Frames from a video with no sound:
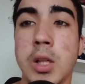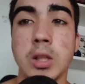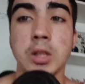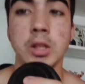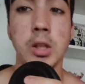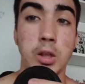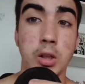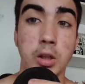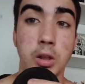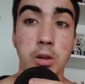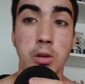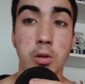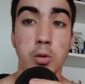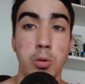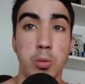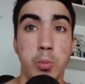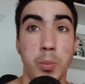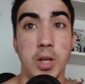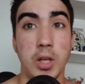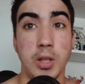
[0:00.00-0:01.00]
y
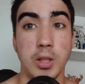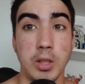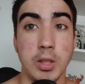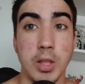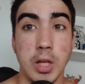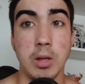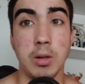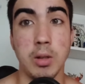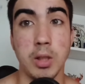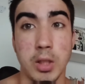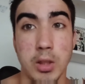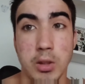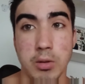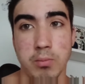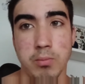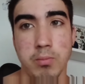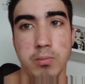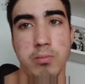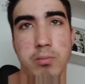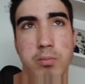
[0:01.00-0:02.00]
hizo pelis y tal, que
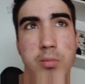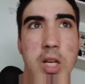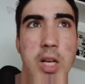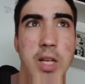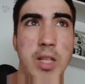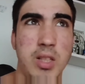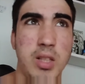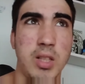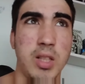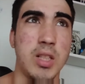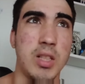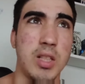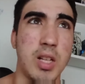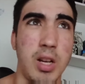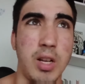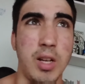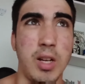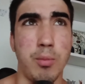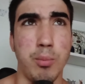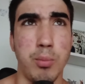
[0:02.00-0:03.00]
ahí sí que
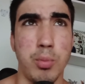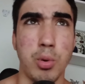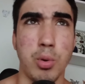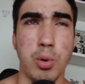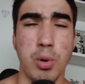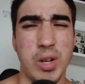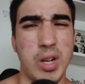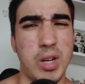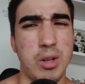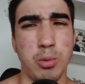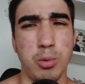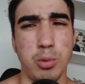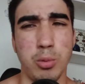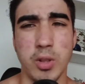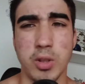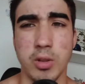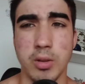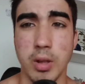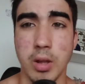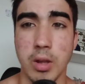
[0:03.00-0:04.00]
era un poco raro el
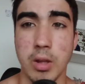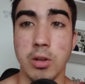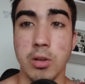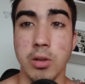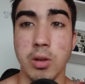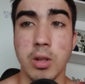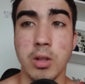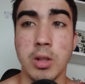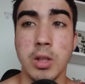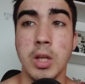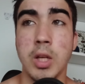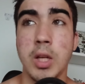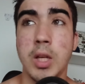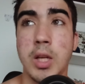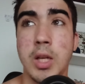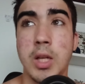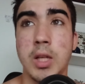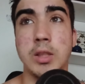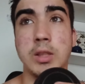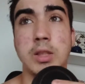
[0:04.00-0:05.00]
universo de C Entonces,
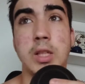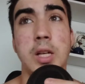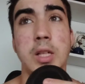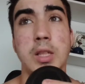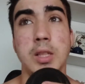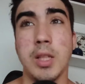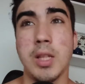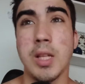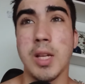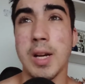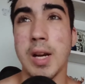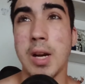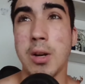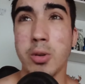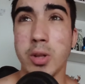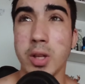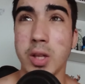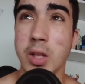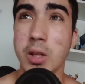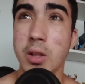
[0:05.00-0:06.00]
ya así de
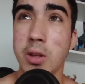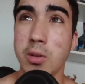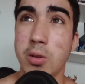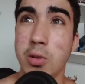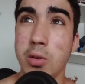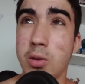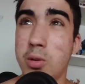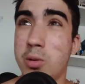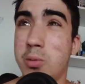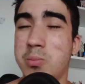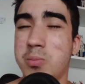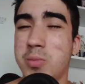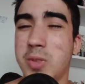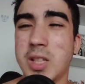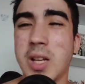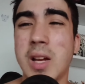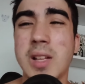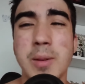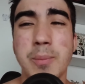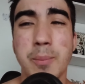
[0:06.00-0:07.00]
raro que lo,
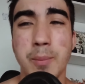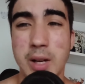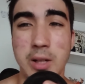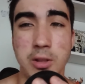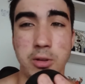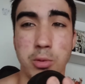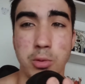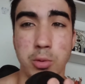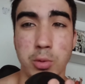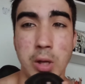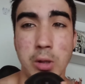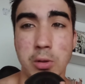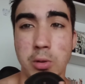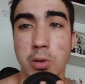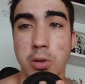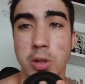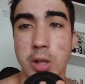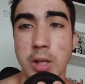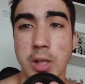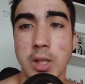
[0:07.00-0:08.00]
estaba tan mal estructurado
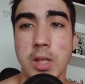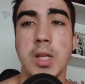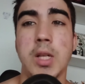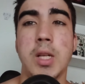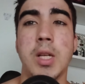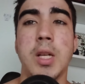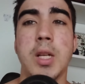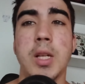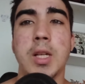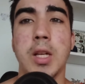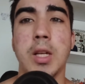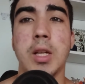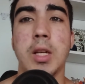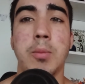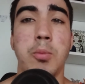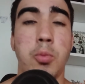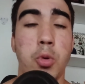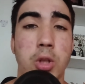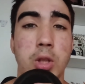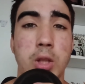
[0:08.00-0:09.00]
todo, ¿sabes?
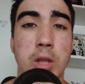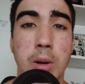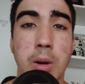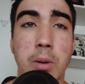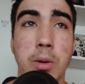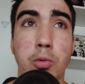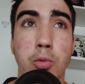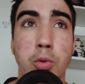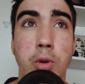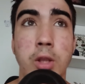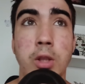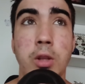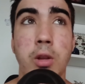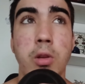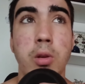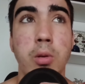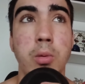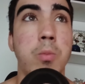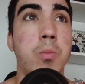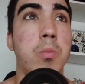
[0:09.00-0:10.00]
Que pues estaba en un
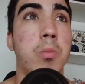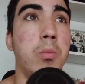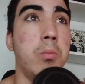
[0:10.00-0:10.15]
reinicio y